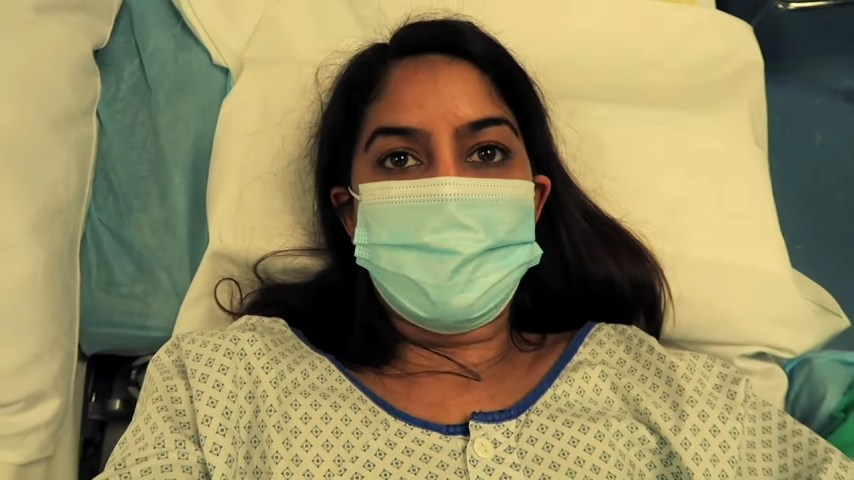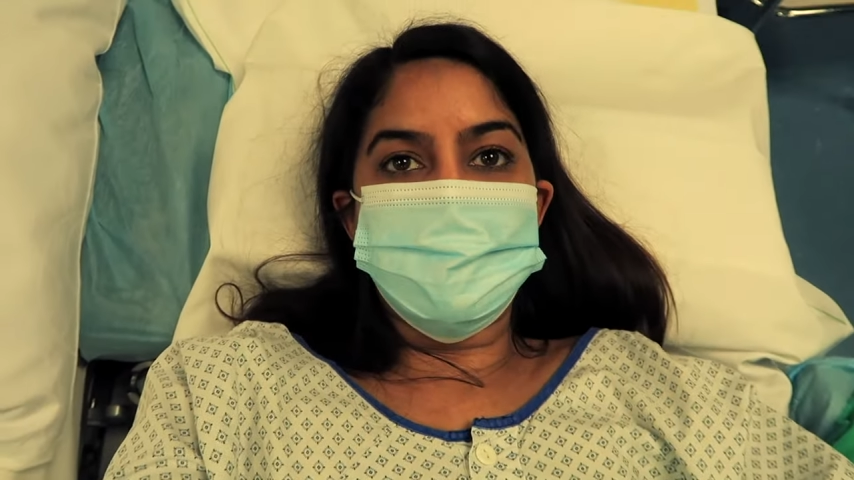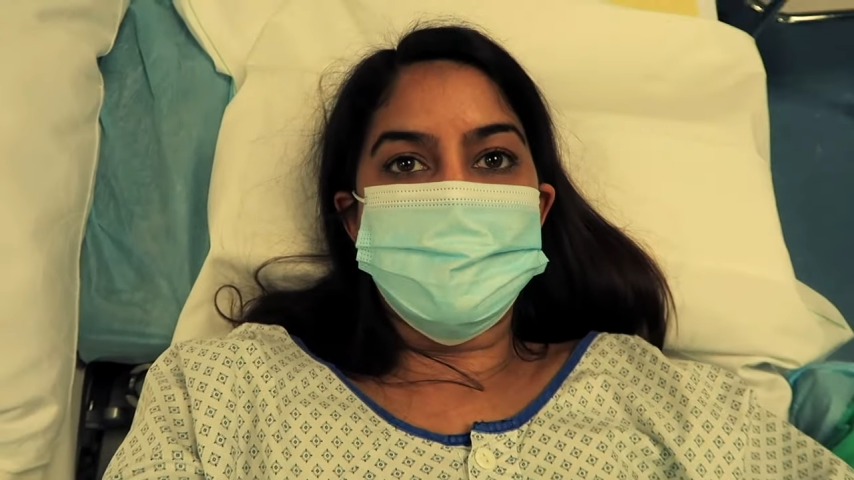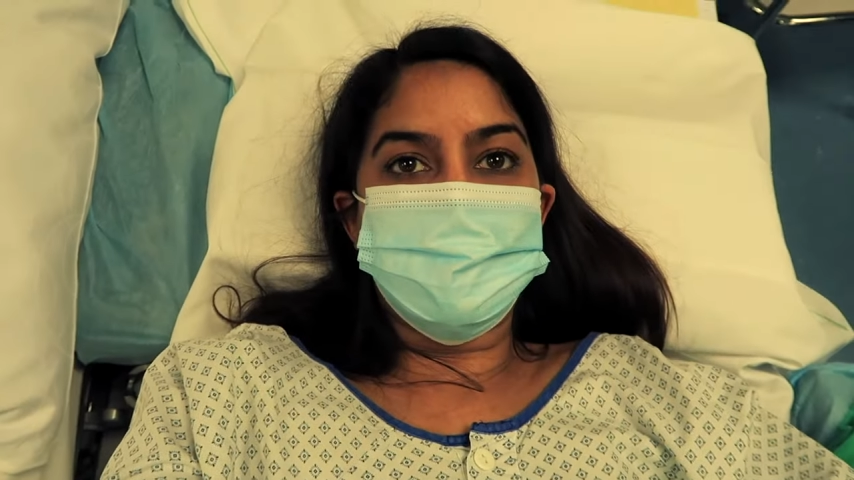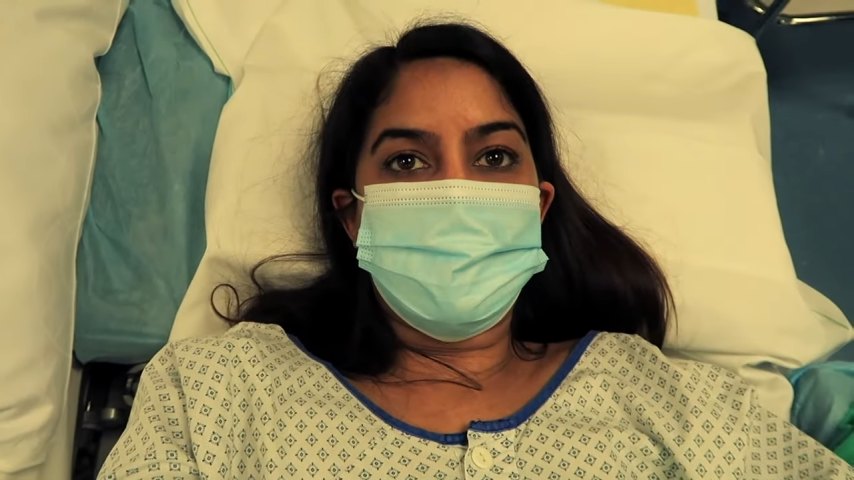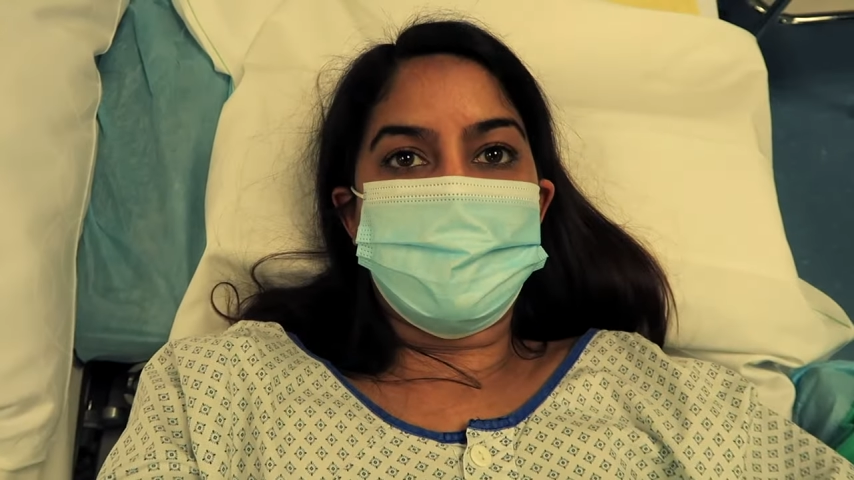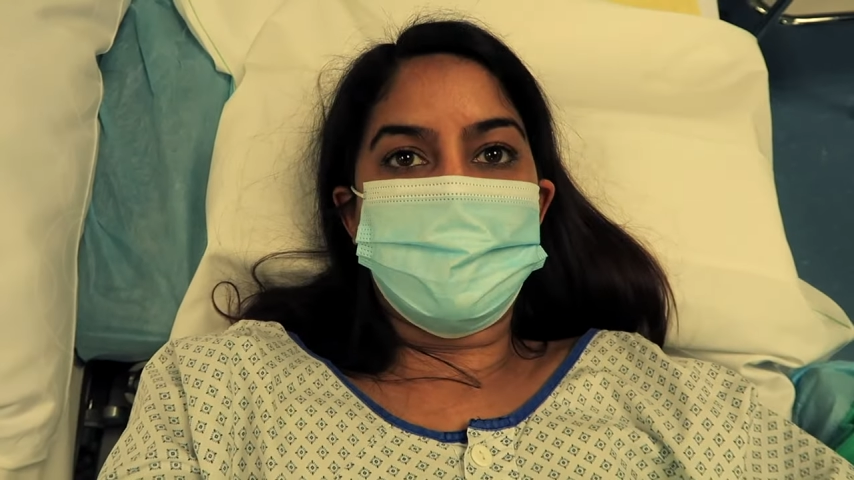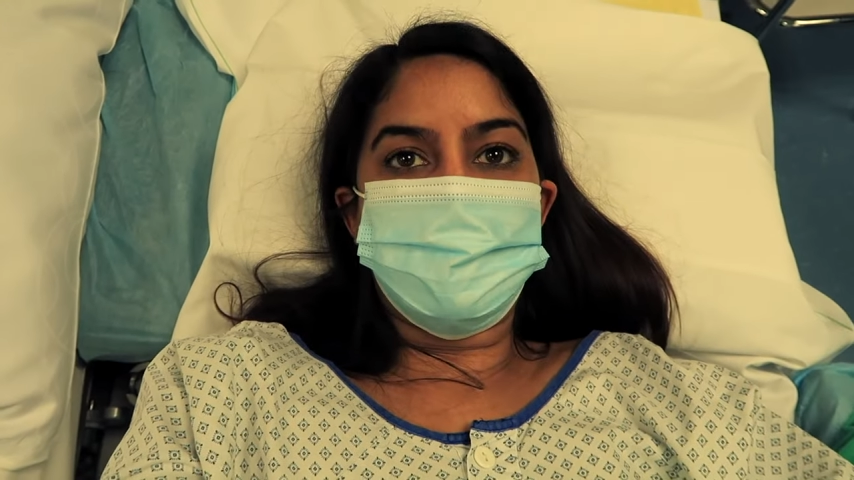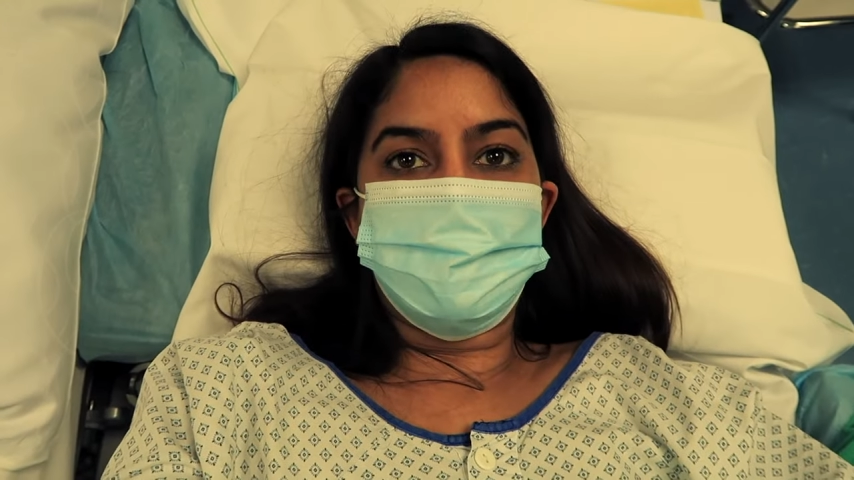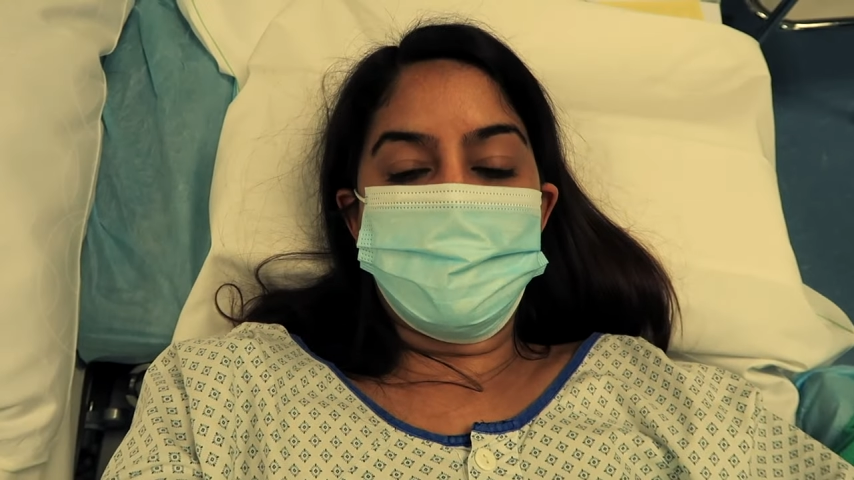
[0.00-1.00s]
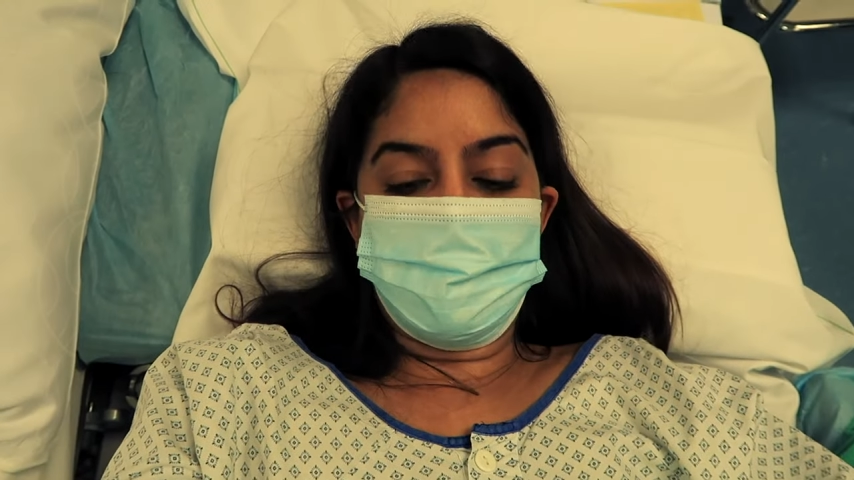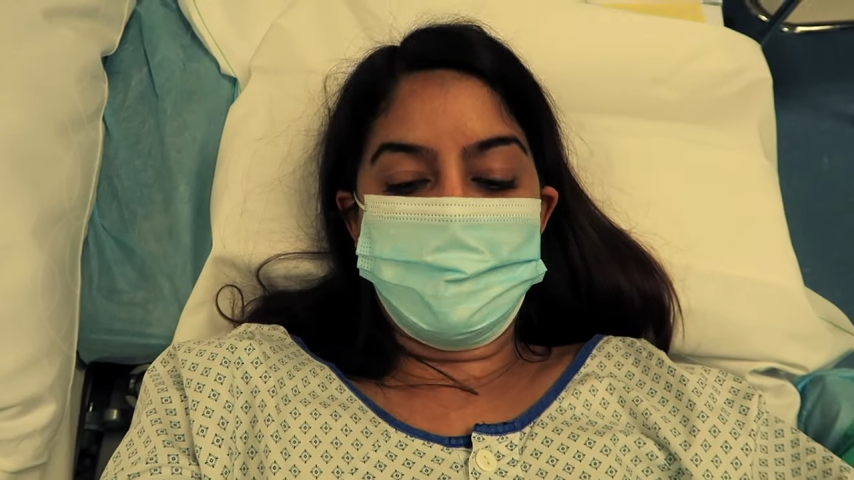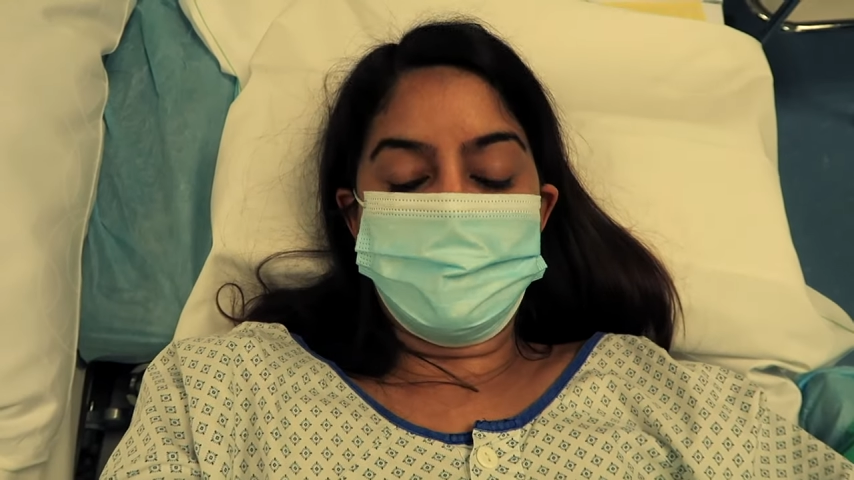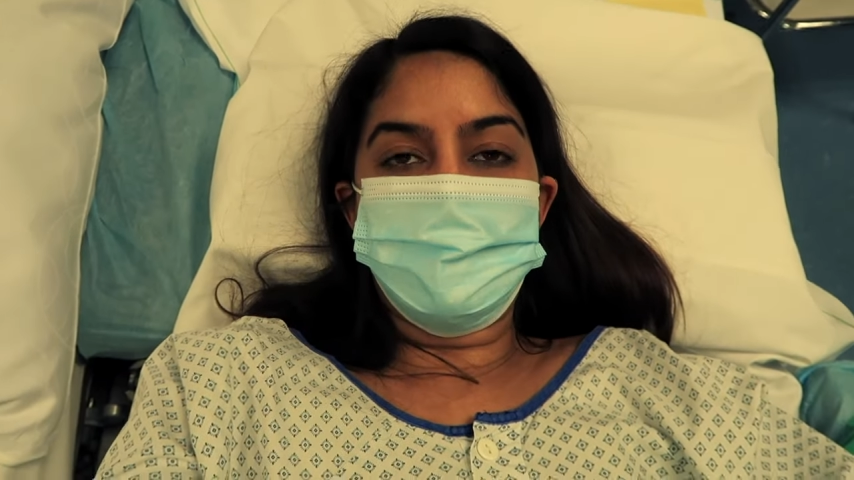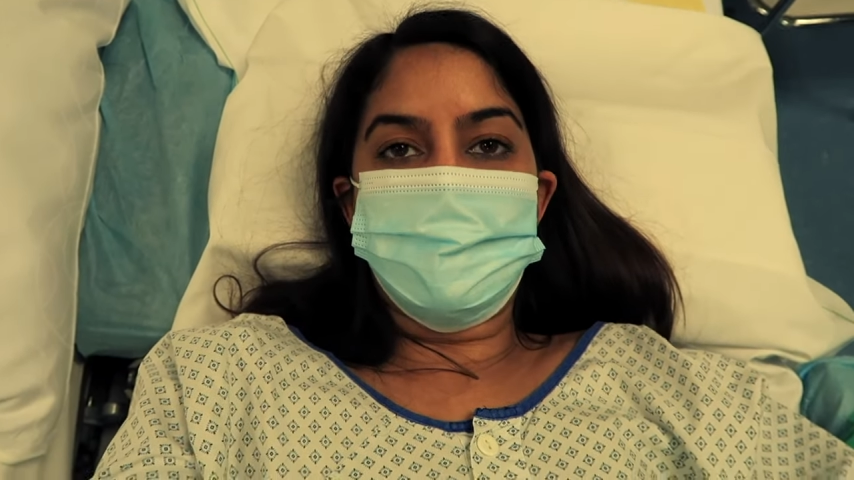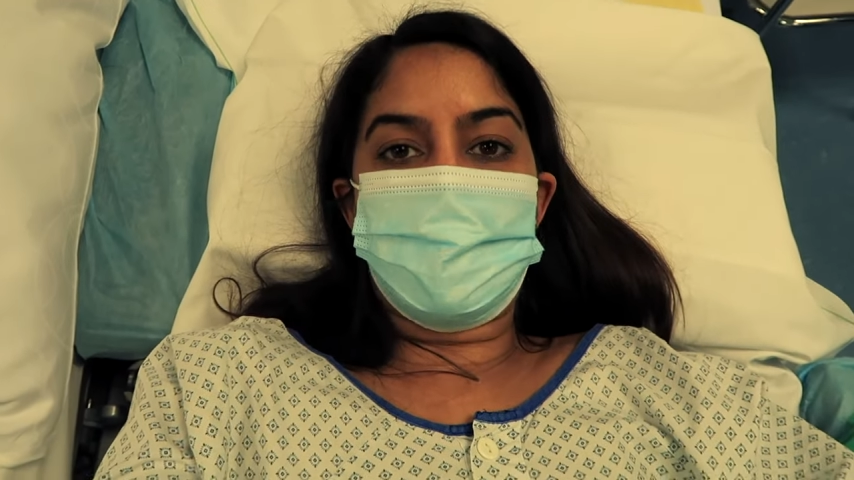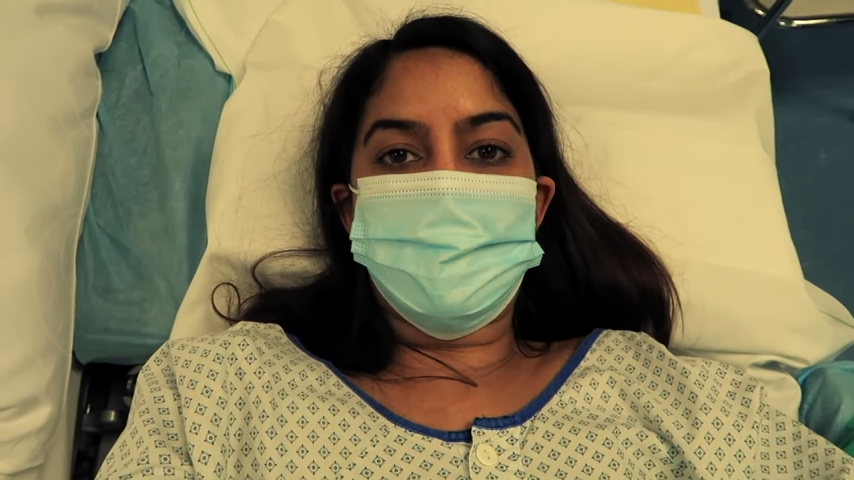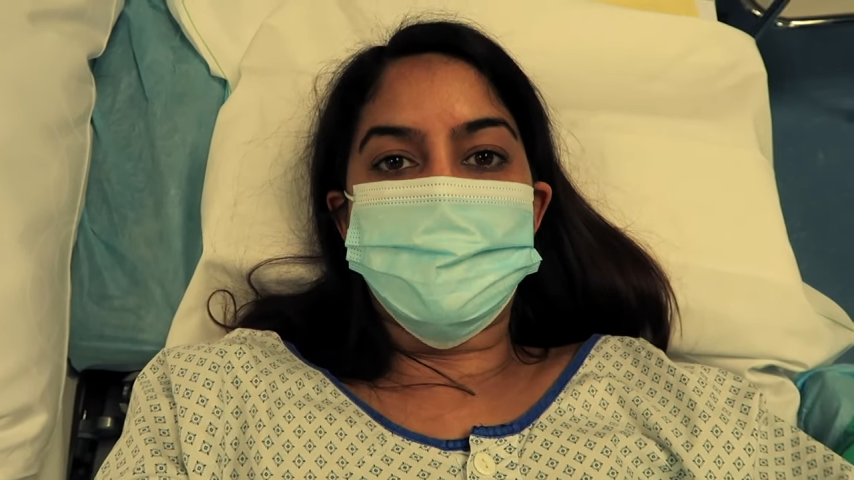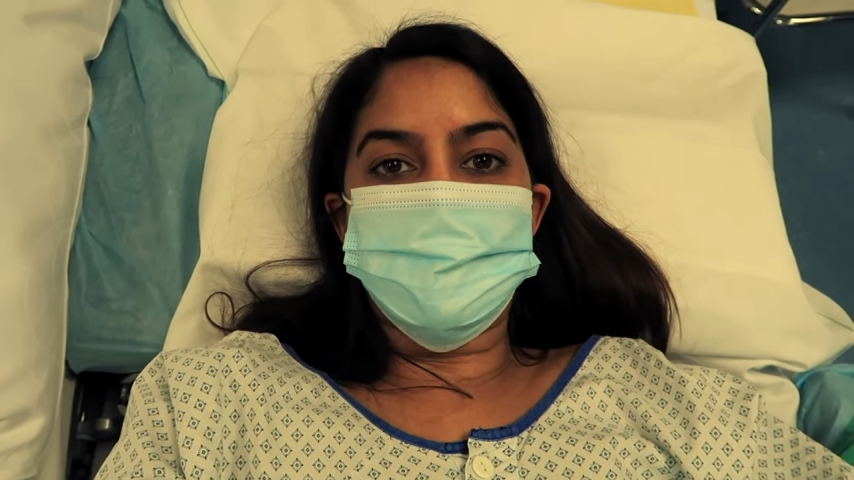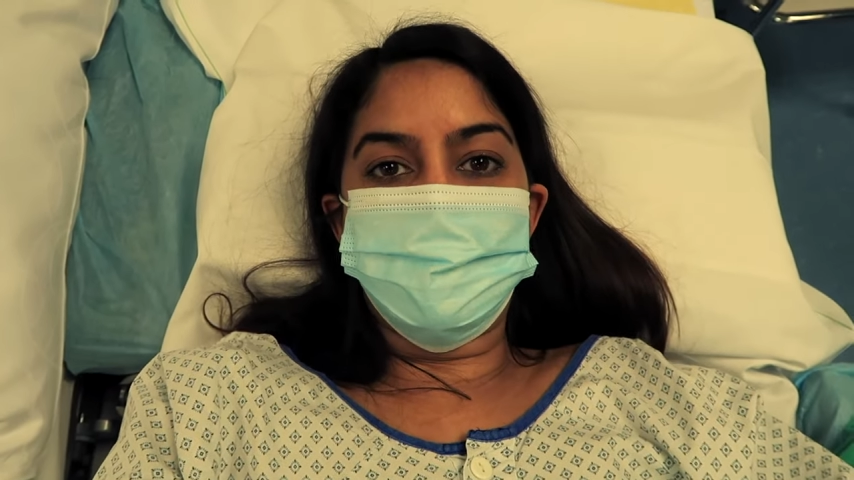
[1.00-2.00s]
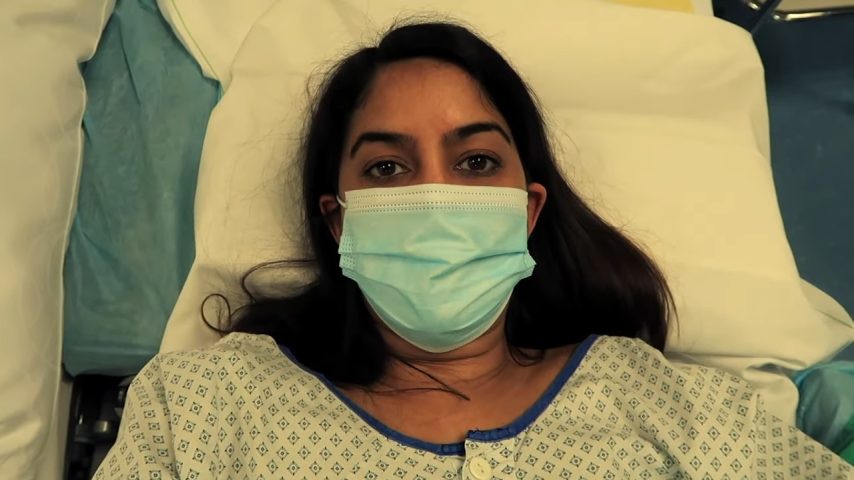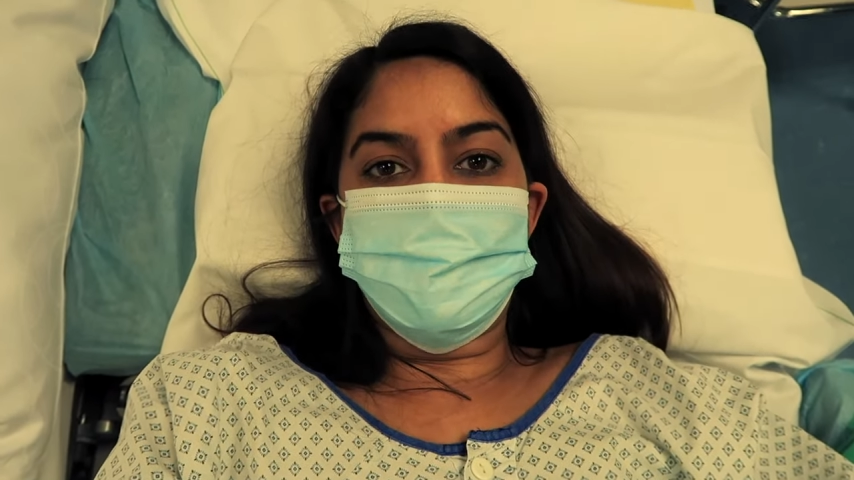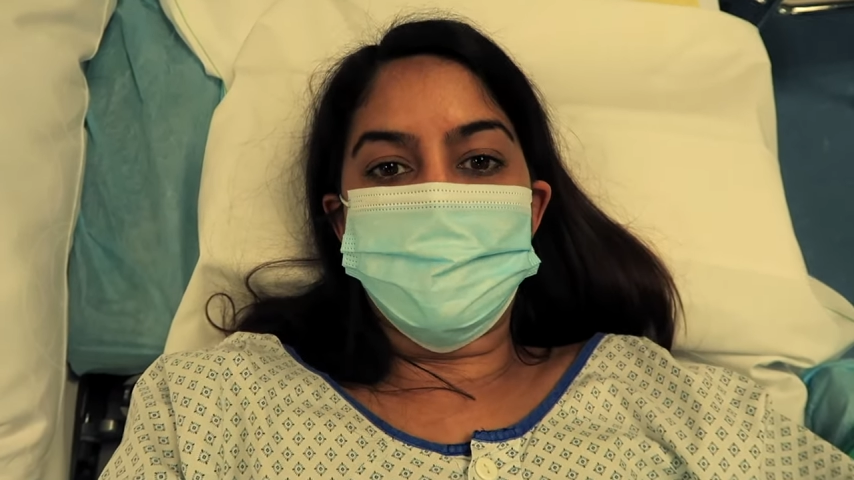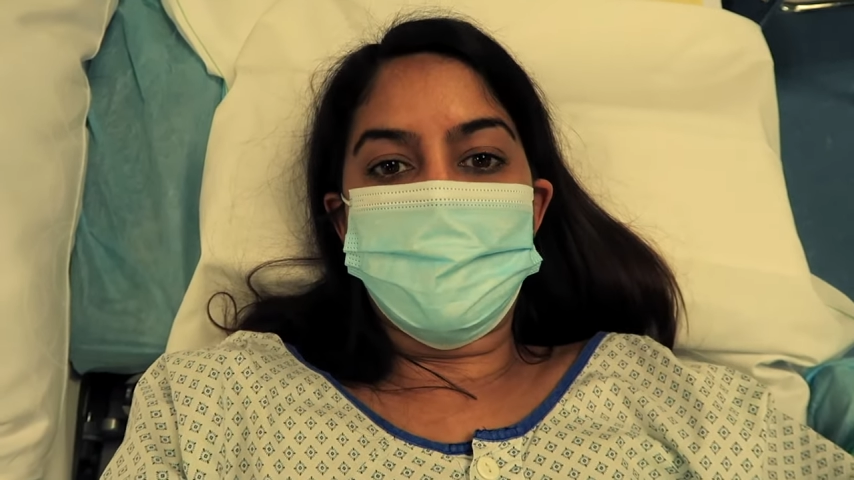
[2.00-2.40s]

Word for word: गाइस डॉक्टर से मिल